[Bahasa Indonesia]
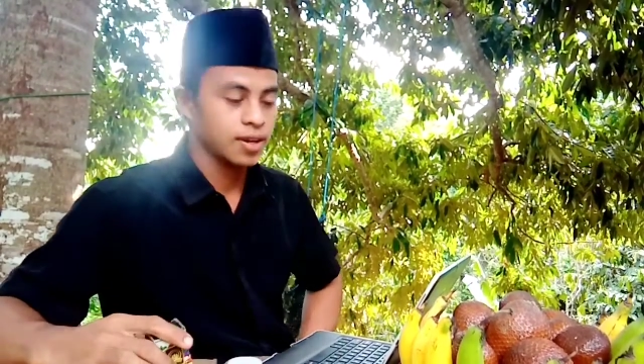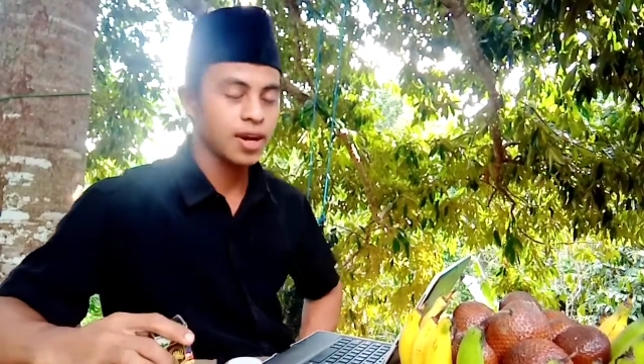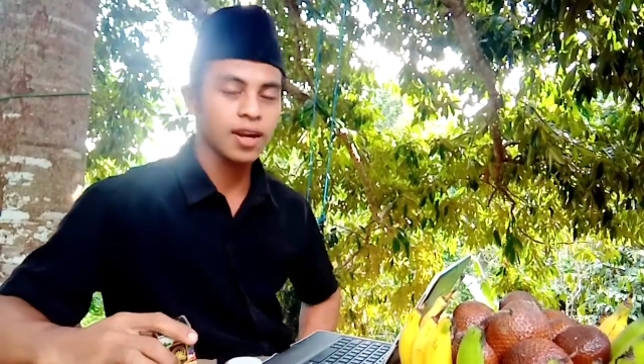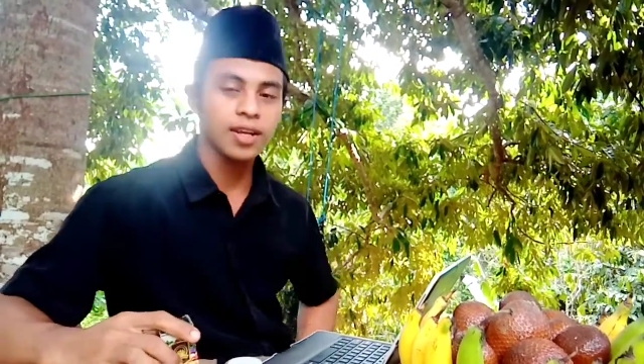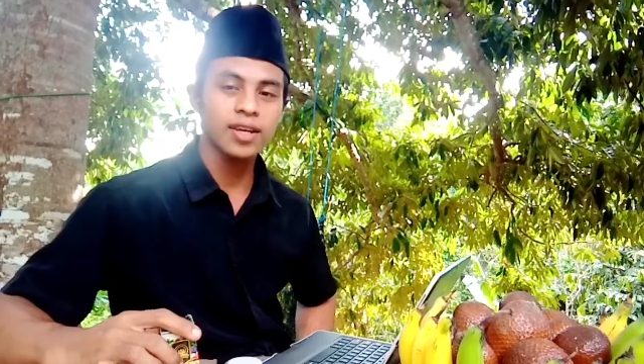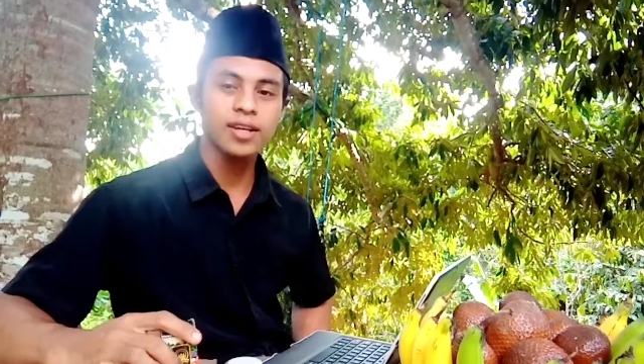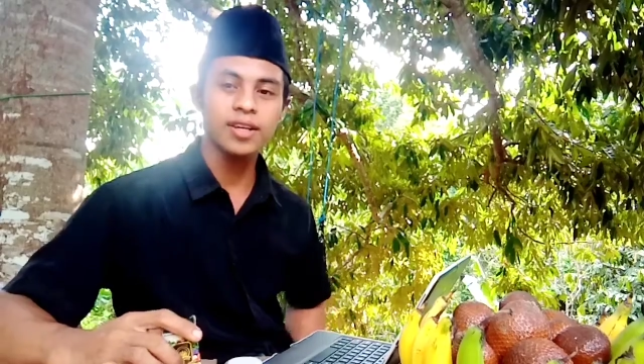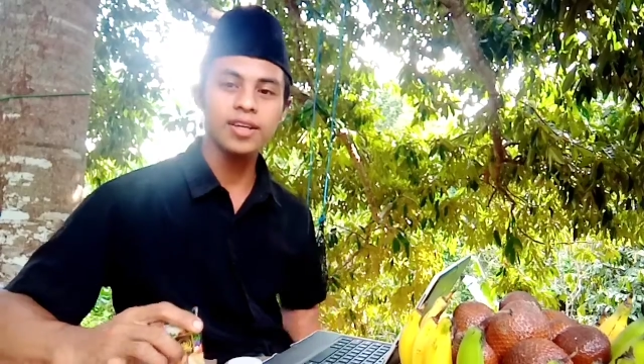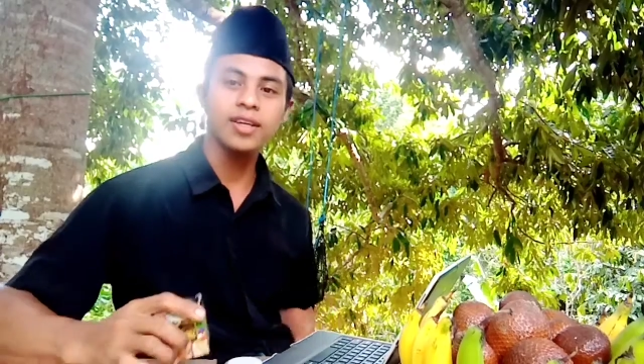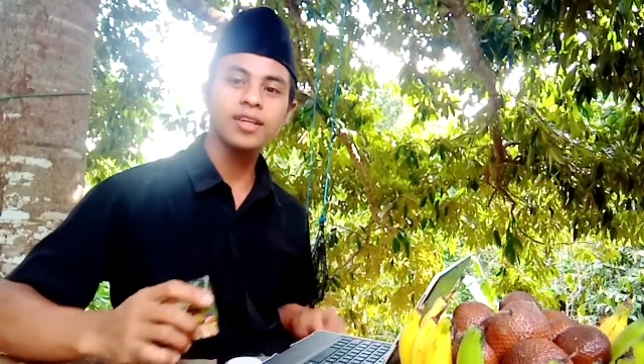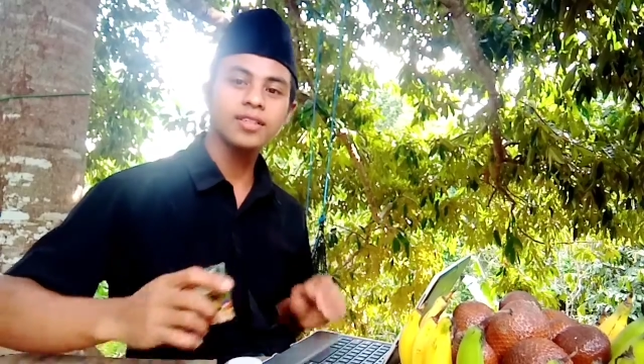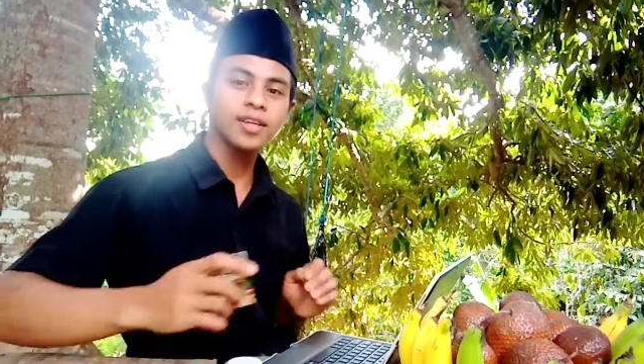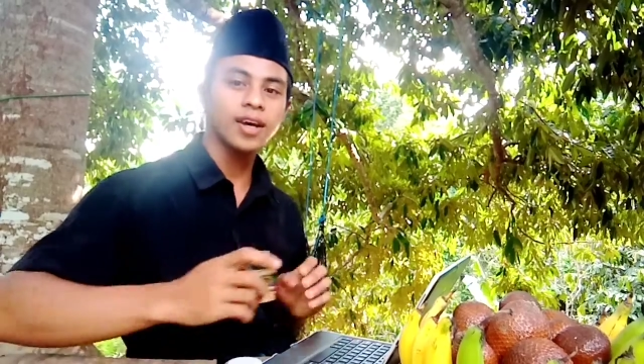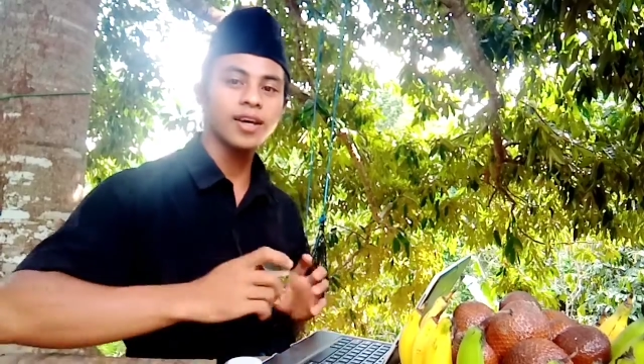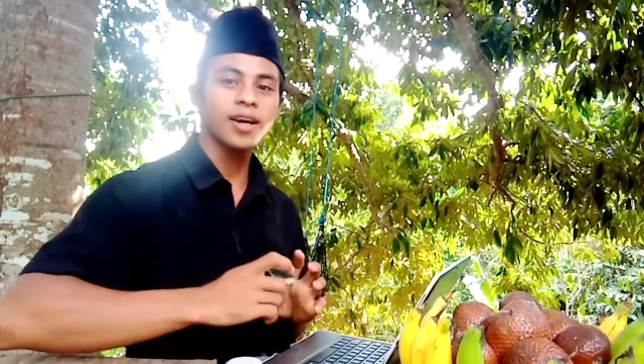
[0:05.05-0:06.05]
hari
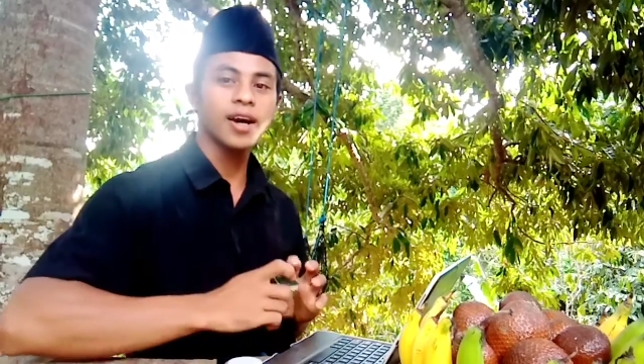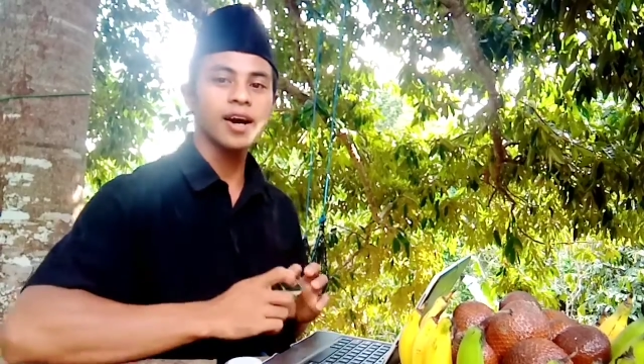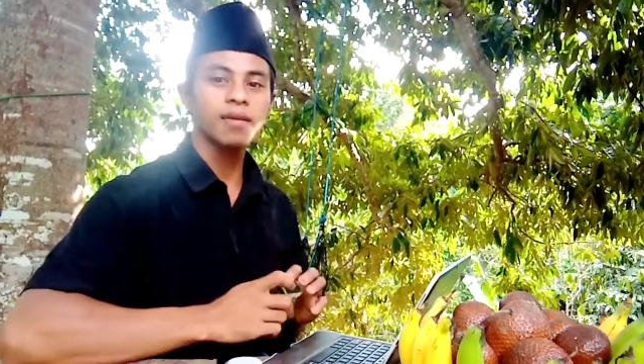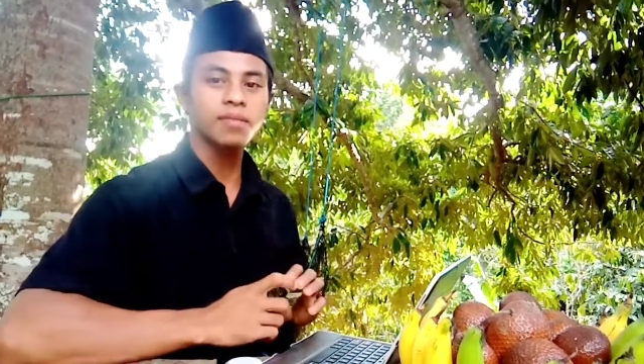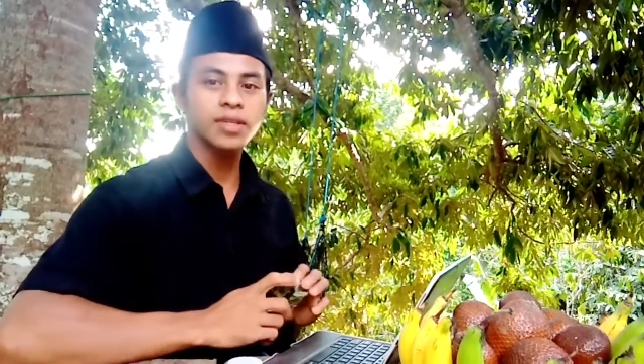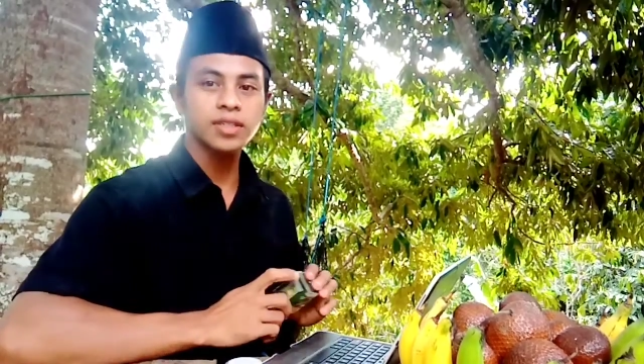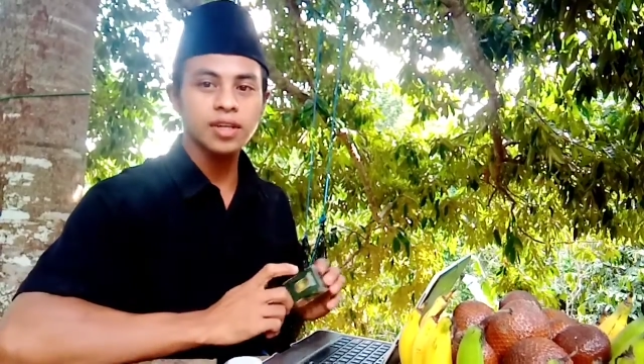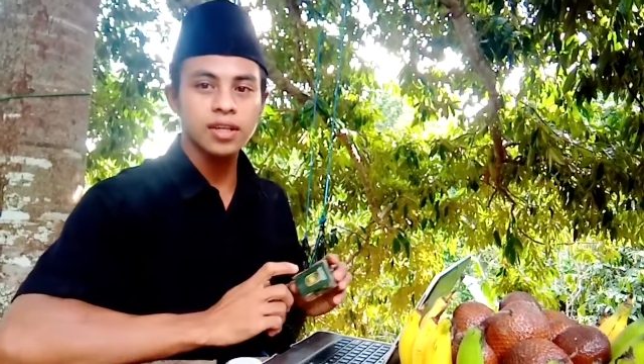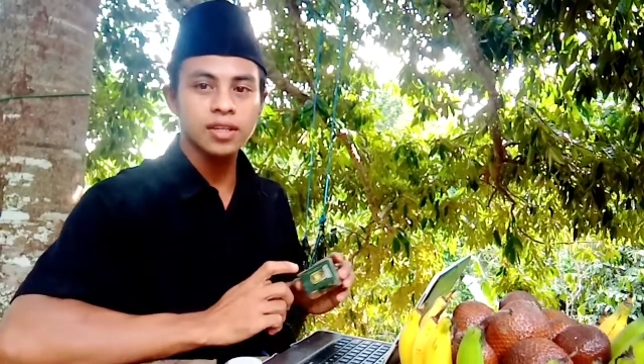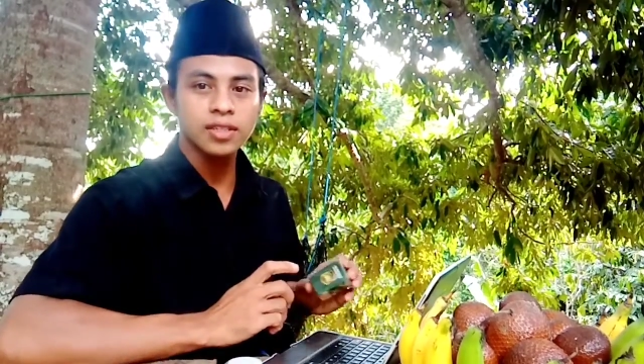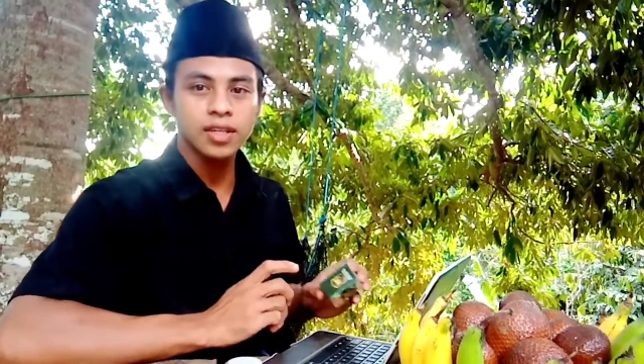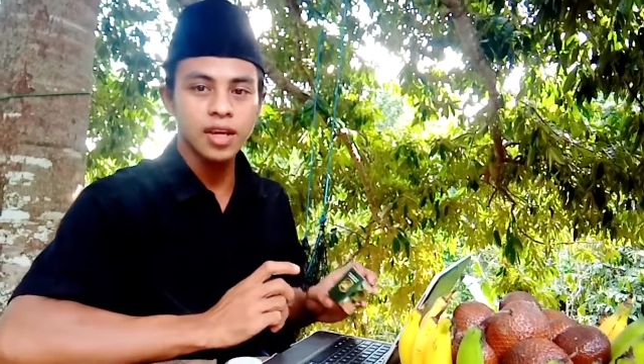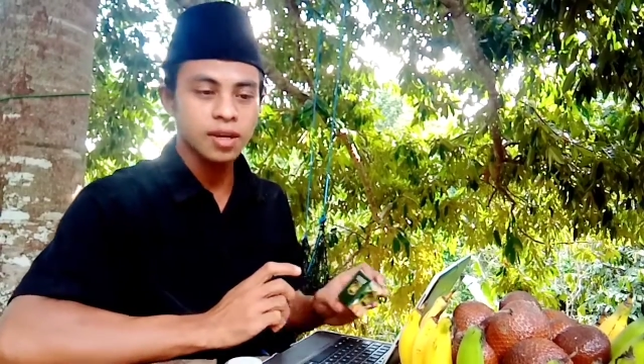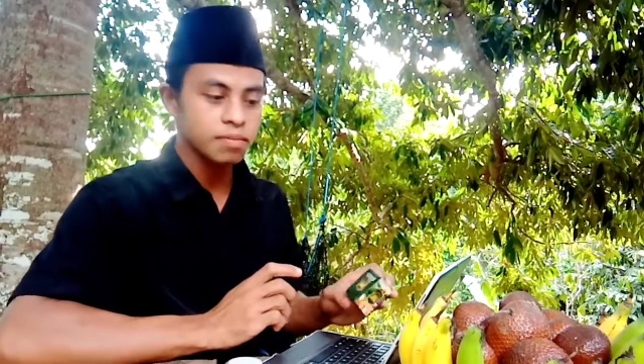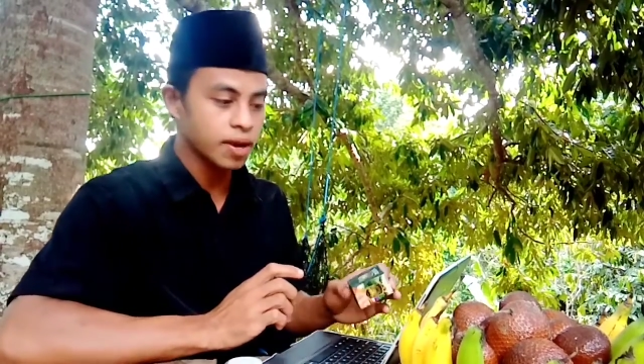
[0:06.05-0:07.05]
ini saya habis
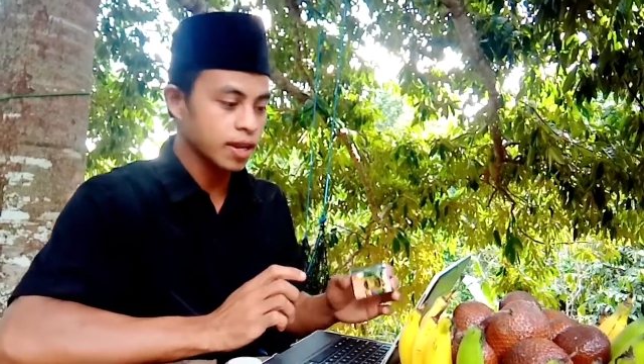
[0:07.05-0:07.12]
selesai